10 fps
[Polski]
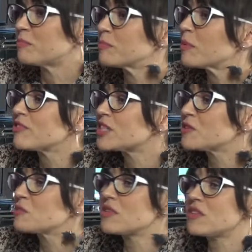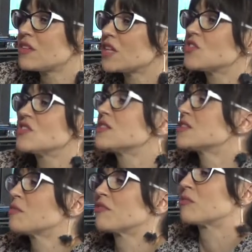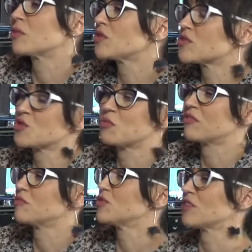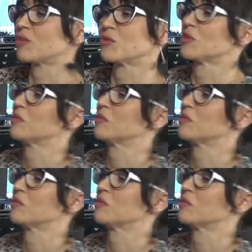Powiedziałeś mi, ja ci nic nie powiem, bo to, co ci powiem dzisiaj, jutro nie